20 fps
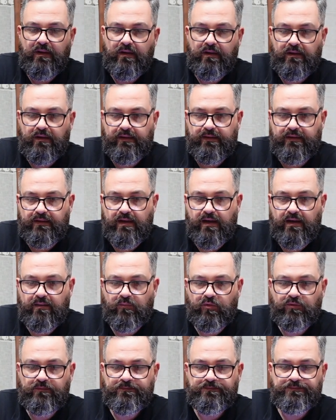
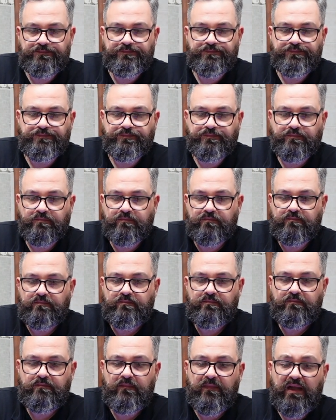clicchiamo,
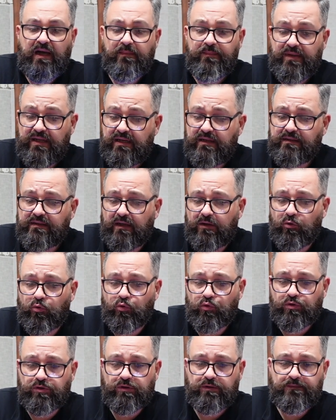abilita
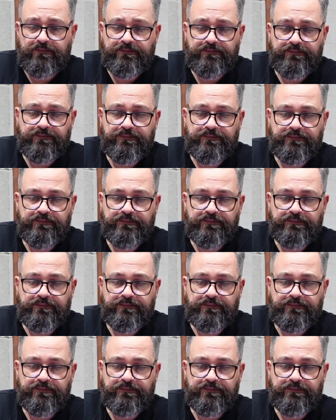l'uso,